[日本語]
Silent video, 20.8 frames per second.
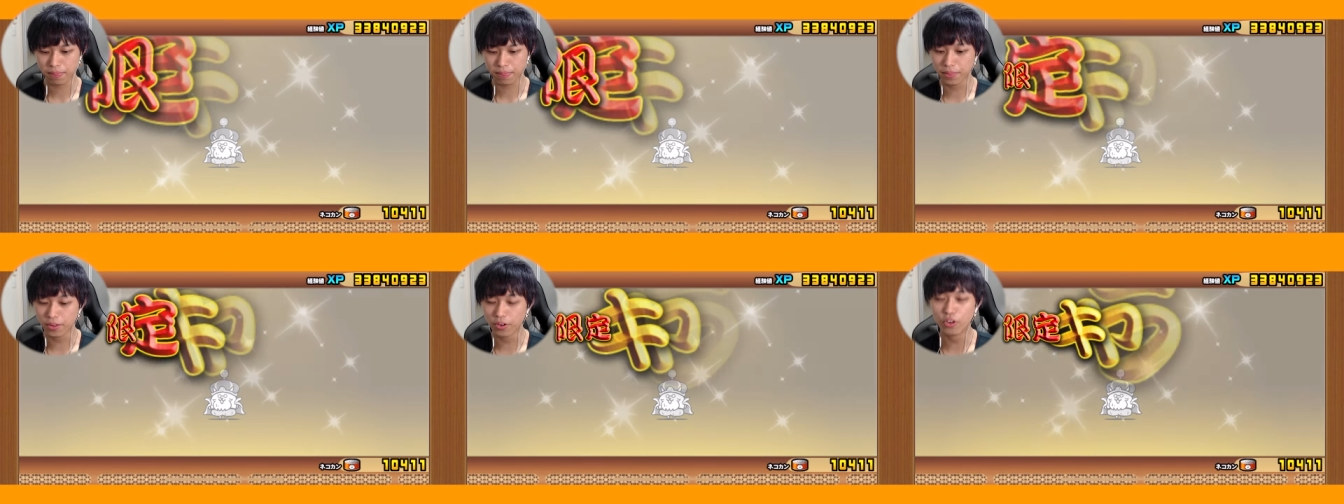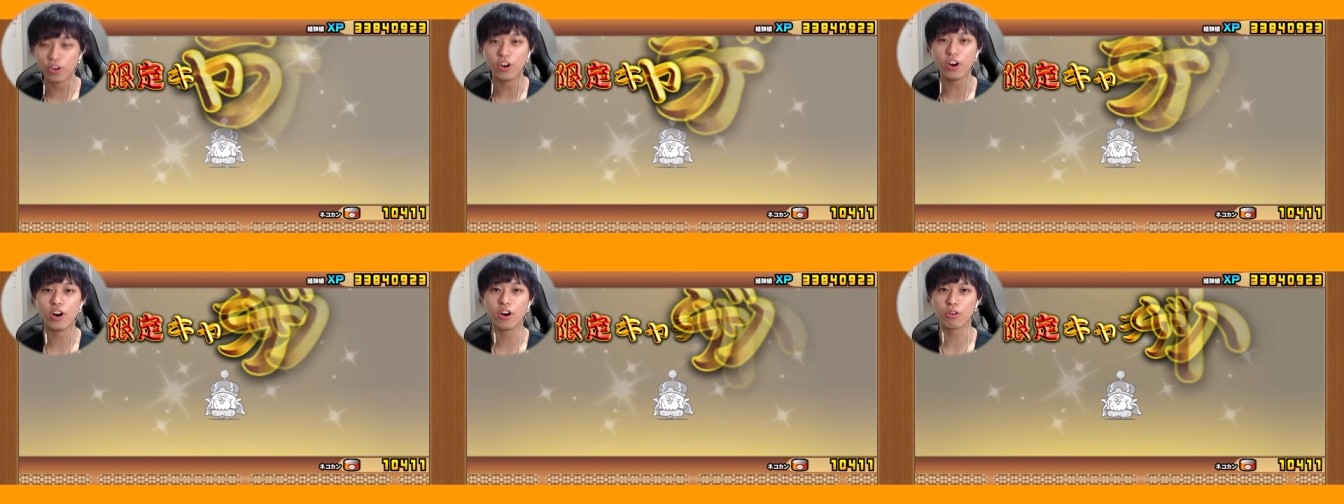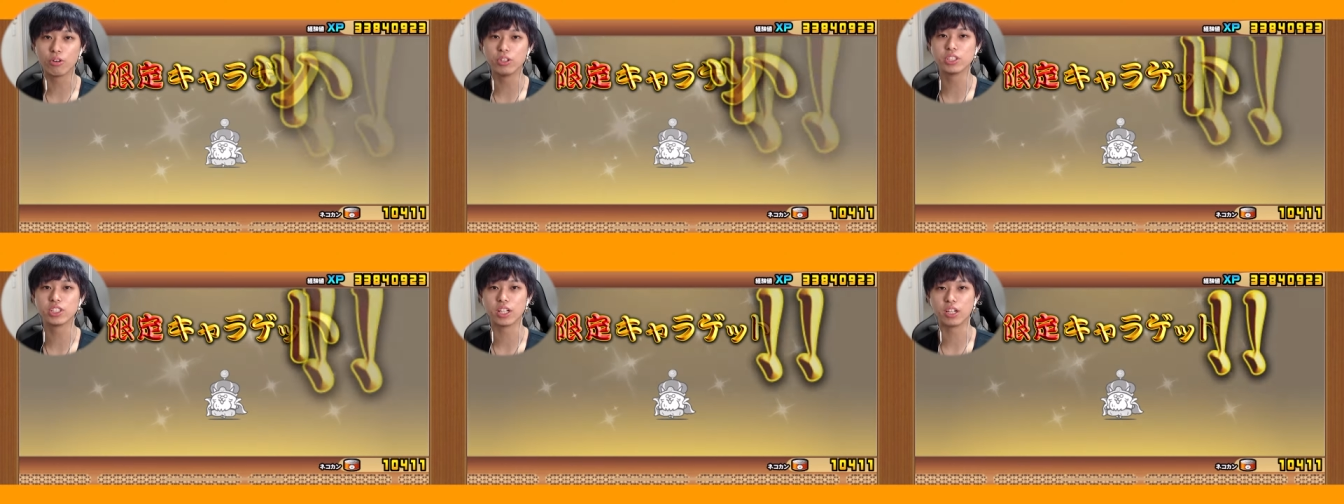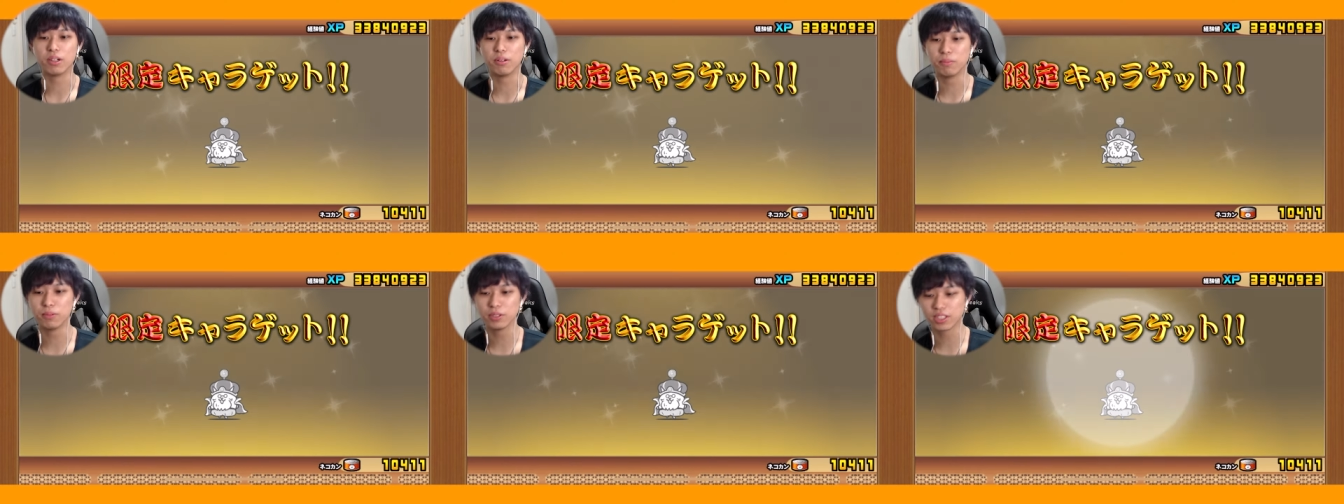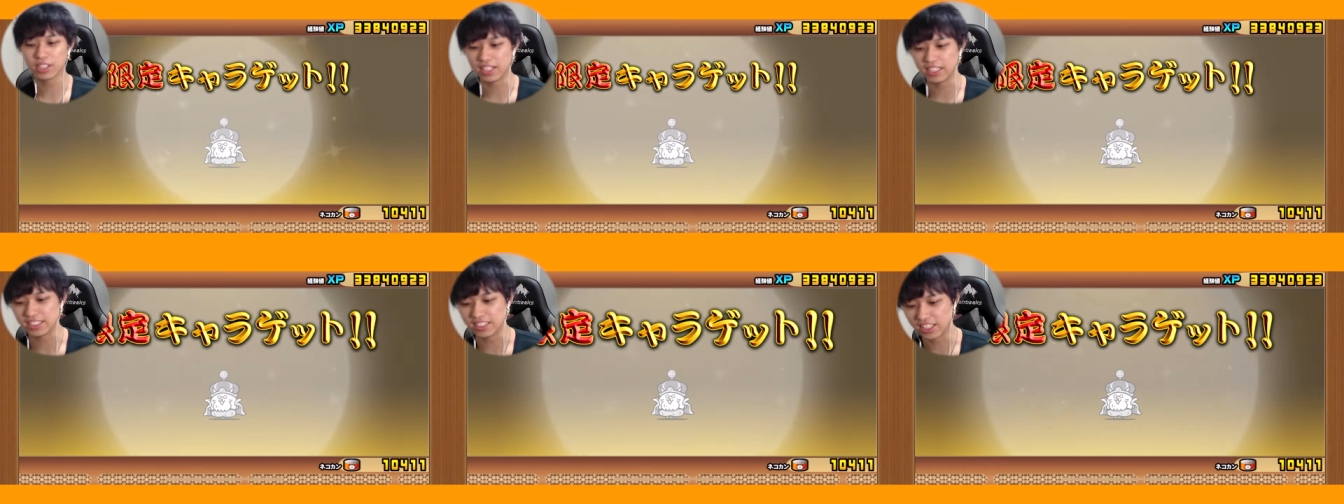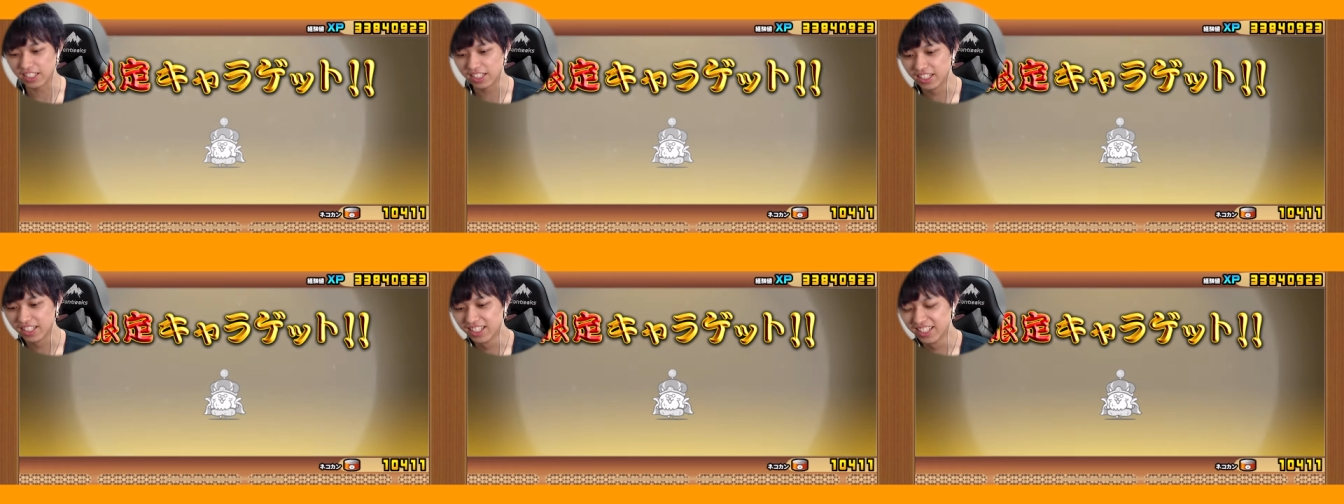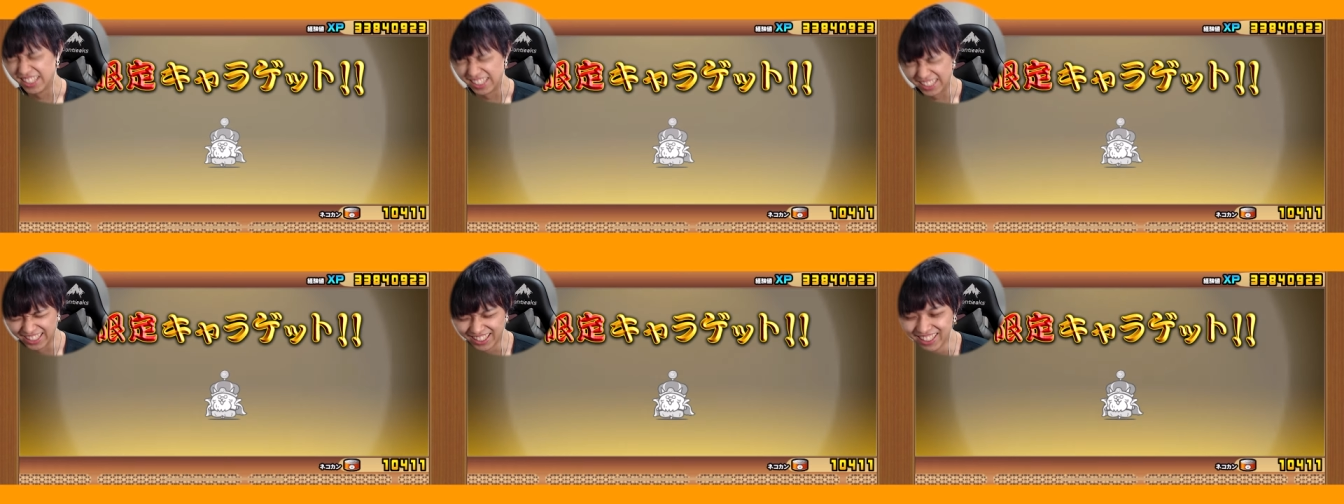おおこいつだ持ってないやつだ
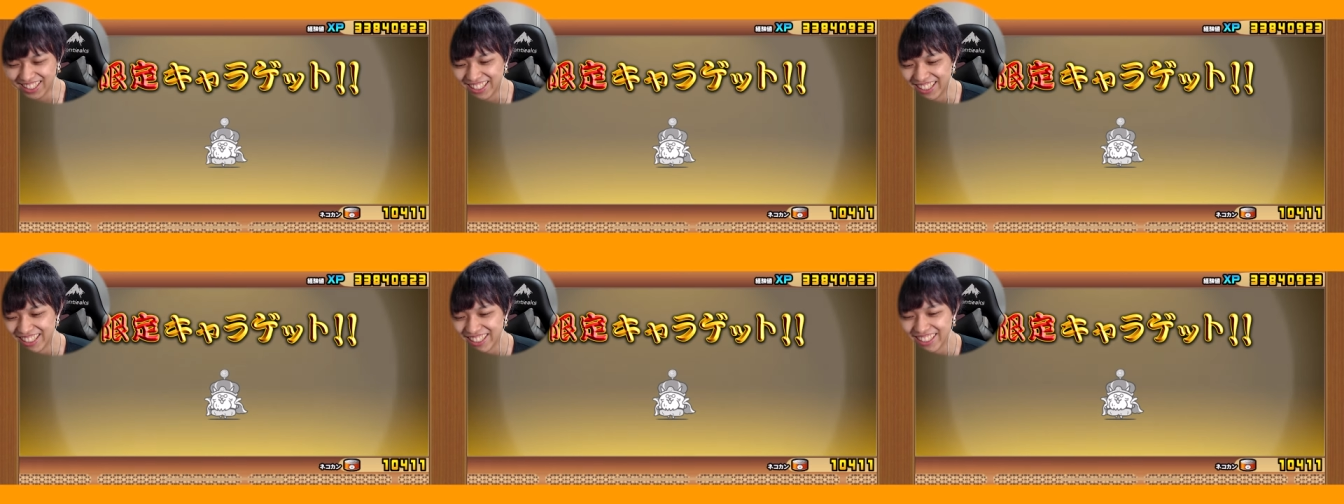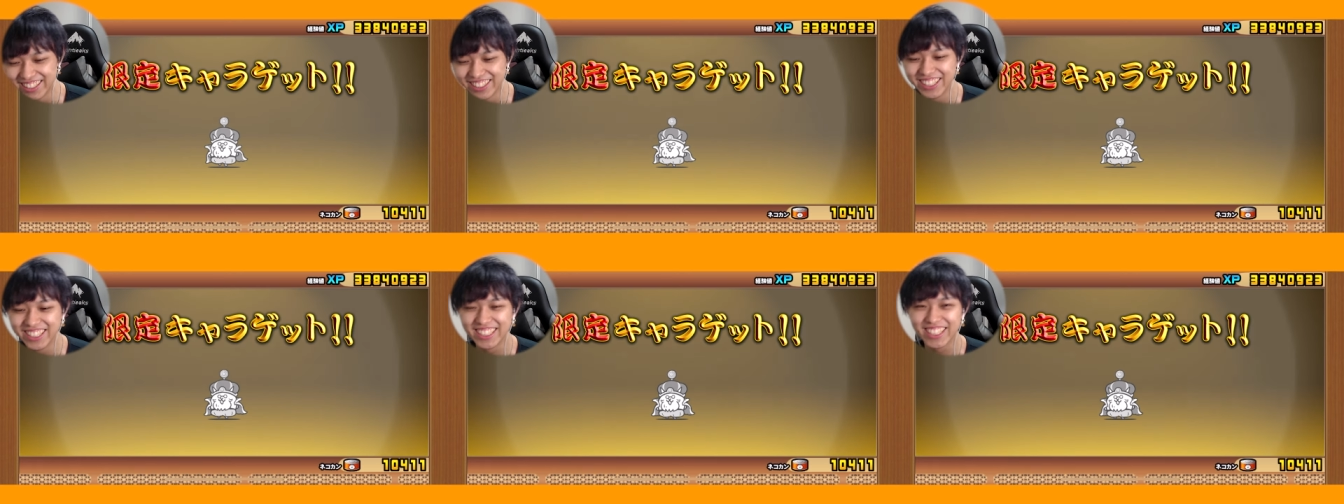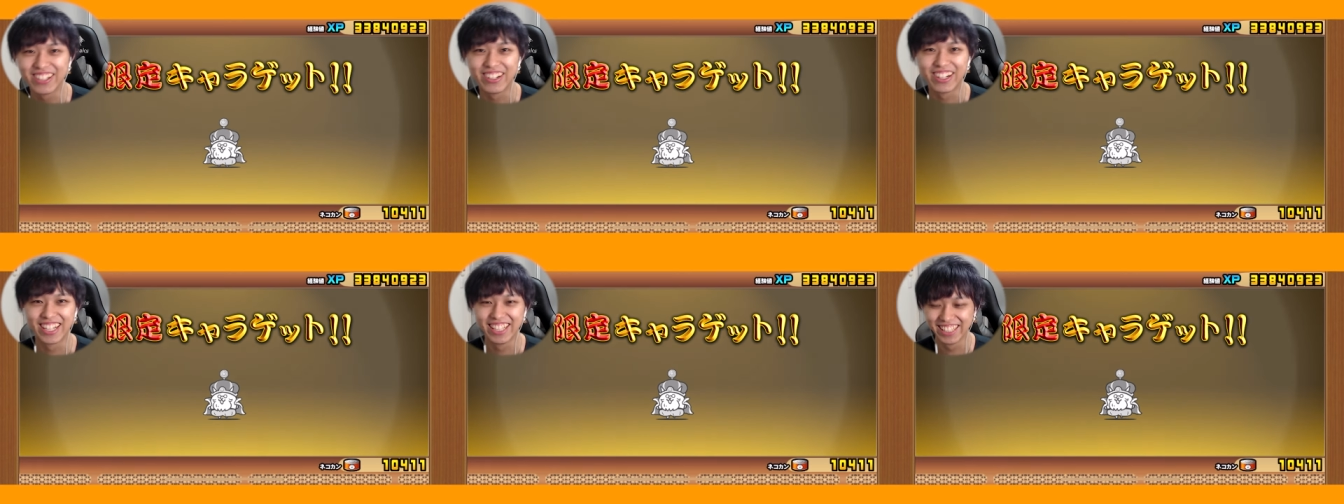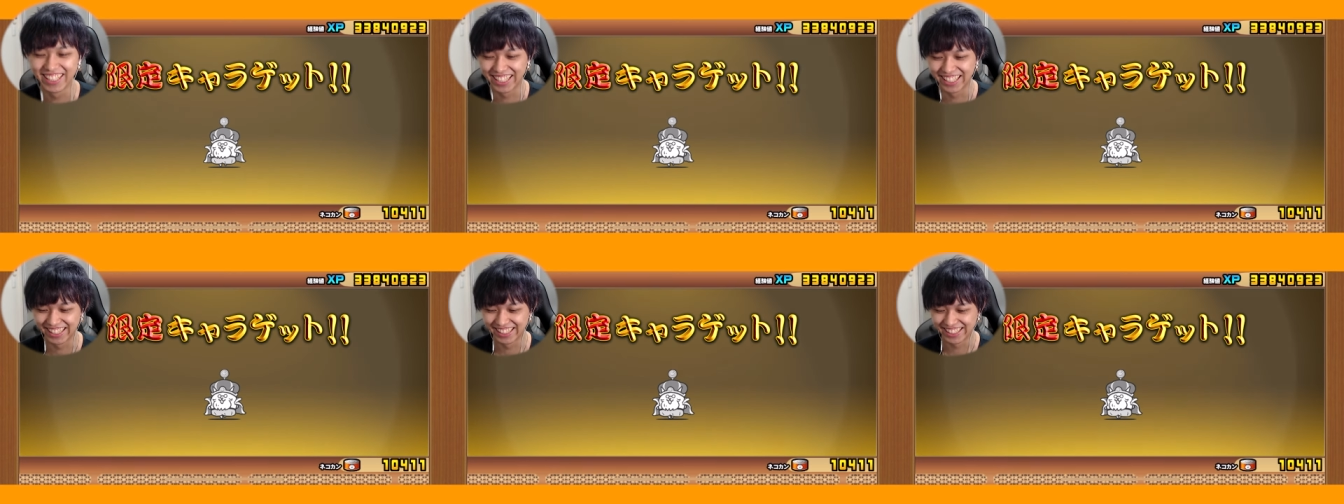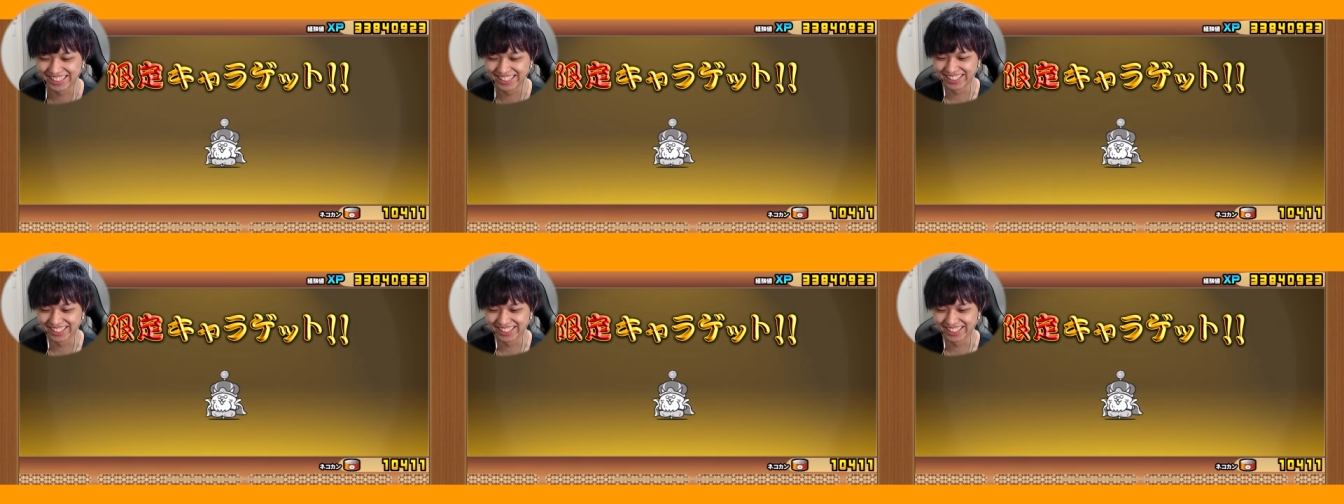どいつか分かんなかった一